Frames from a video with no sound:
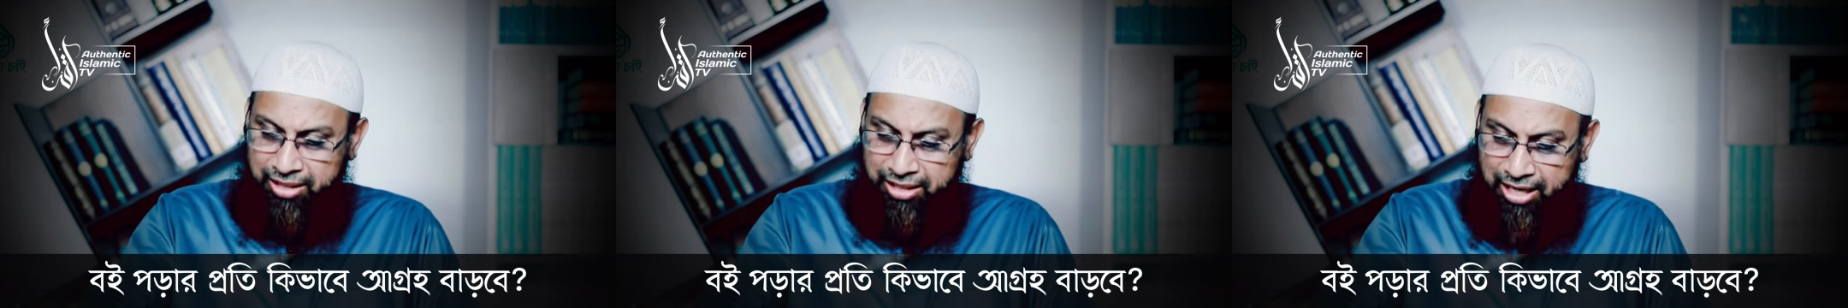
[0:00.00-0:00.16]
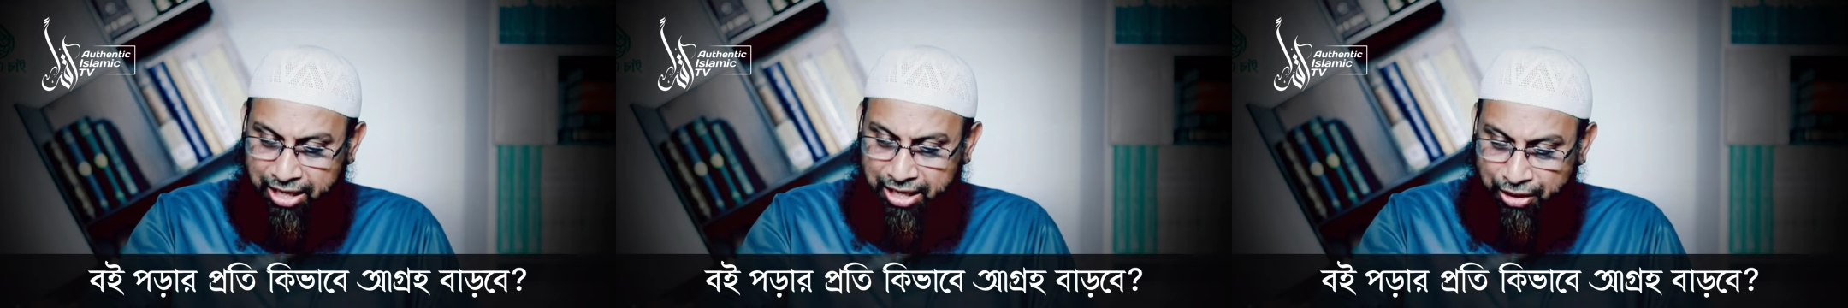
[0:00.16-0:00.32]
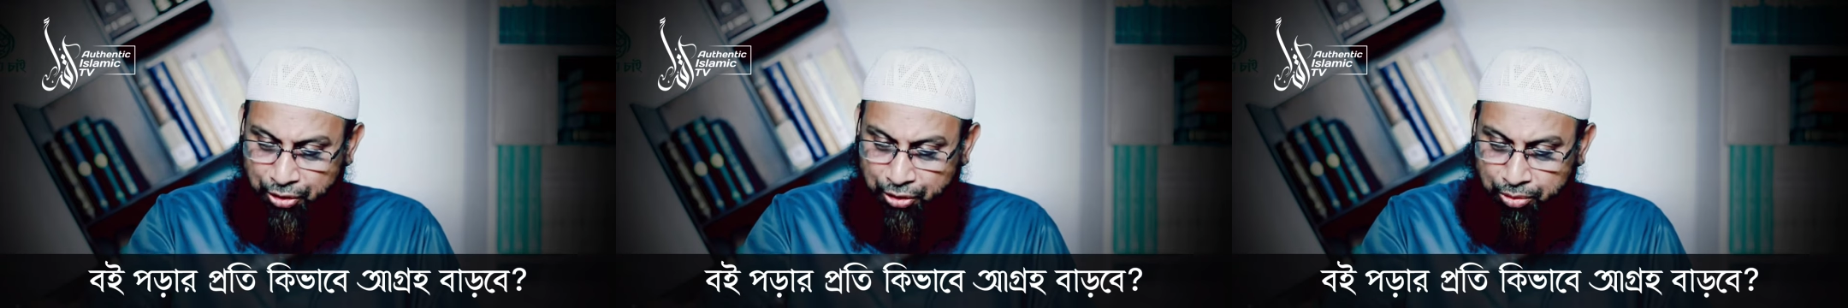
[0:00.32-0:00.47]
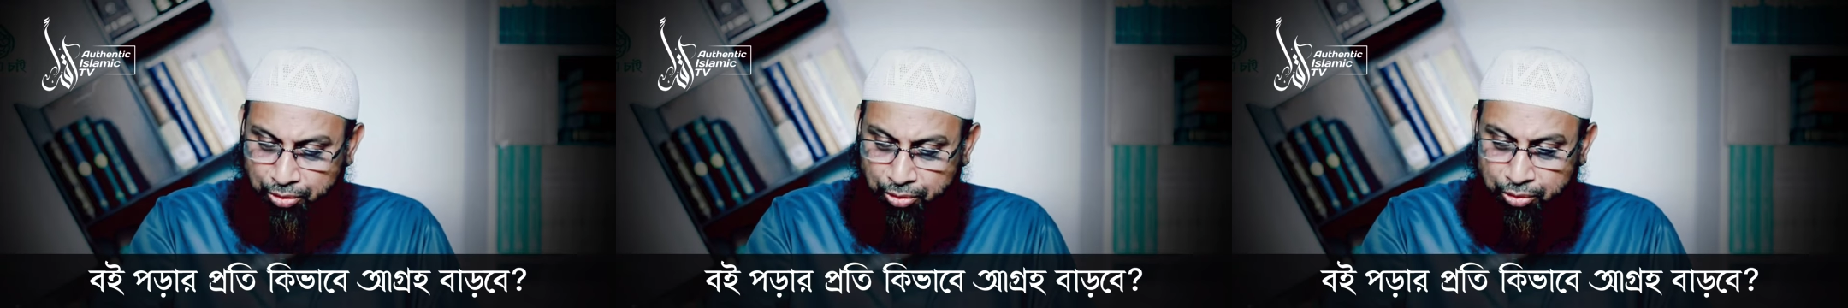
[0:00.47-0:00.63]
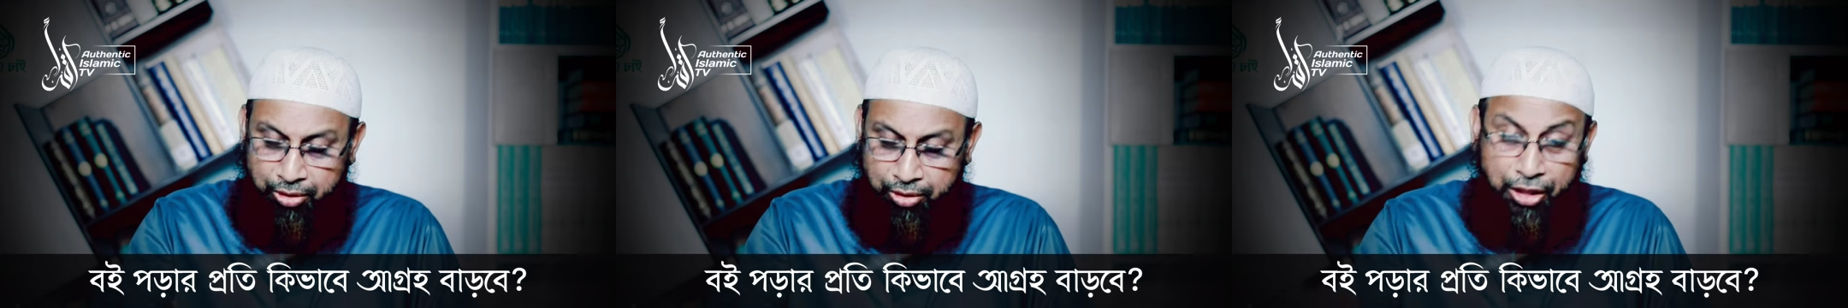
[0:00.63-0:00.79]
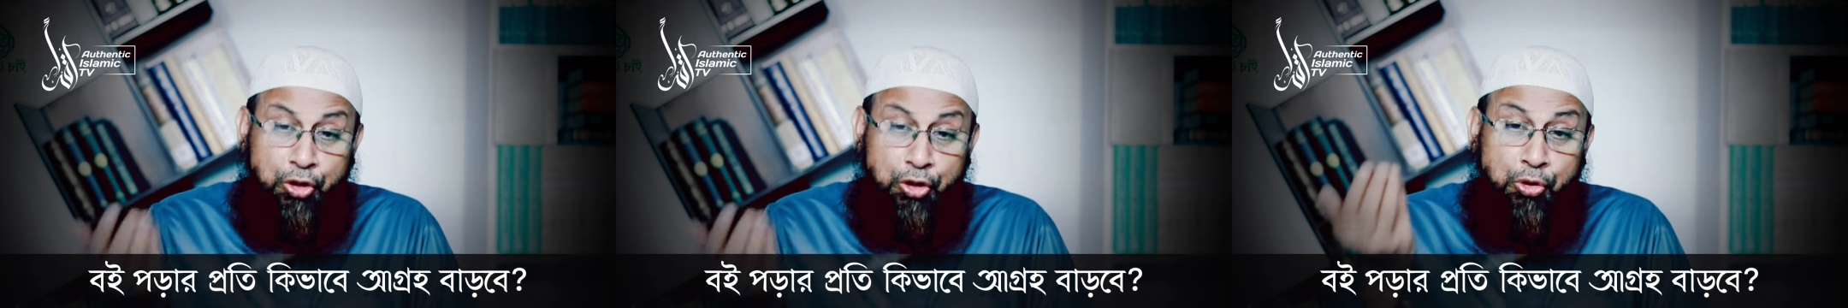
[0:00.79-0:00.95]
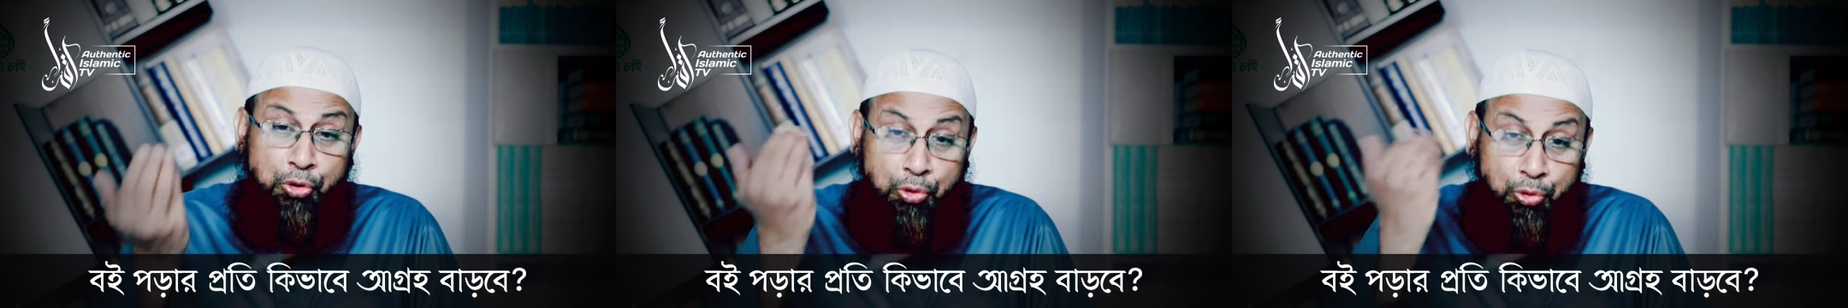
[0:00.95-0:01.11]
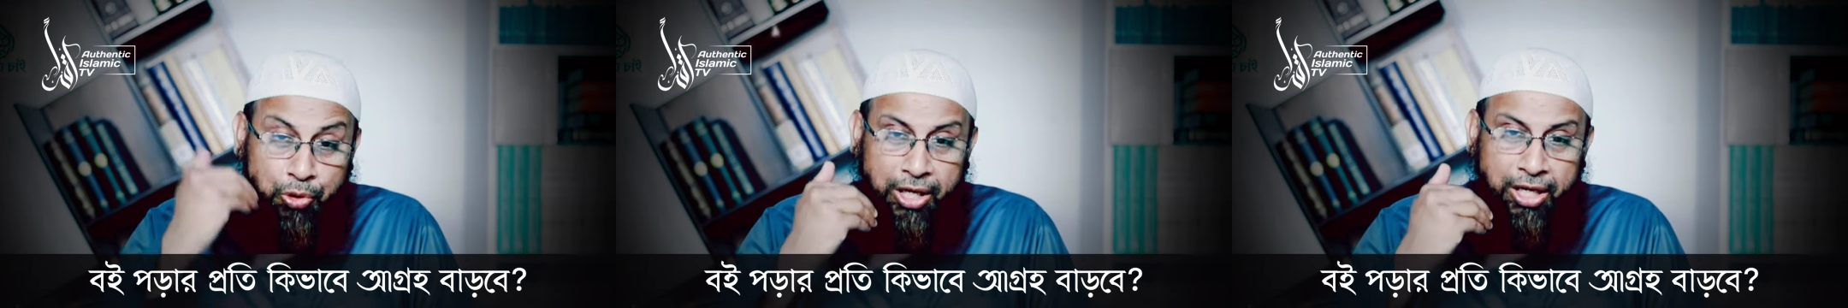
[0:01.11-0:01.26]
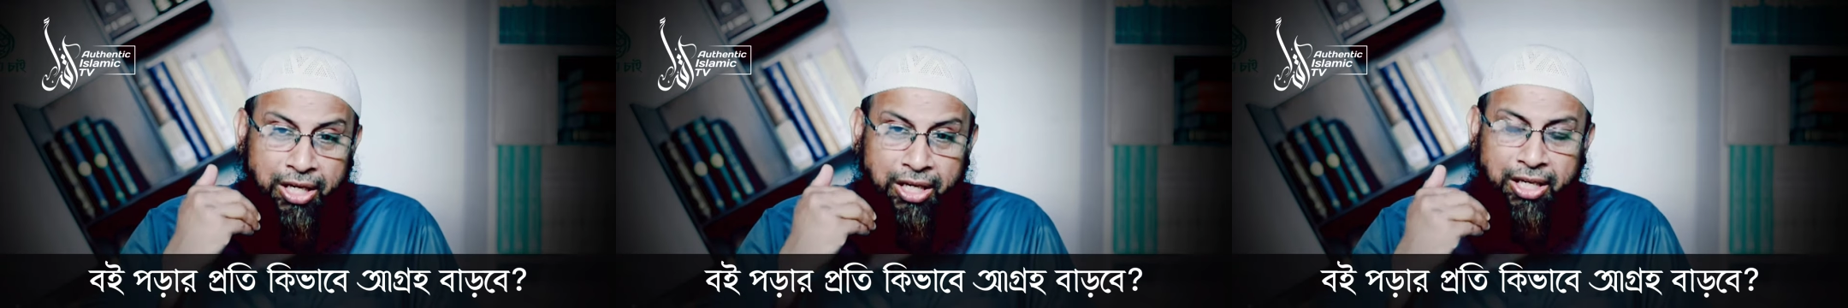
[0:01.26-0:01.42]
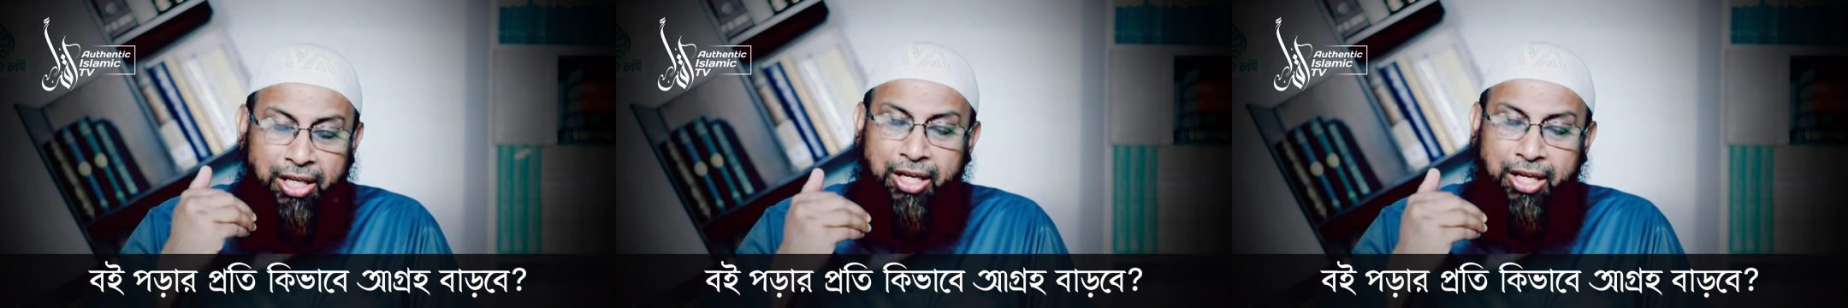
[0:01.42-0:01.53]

হাদিসগুলোকে শুনে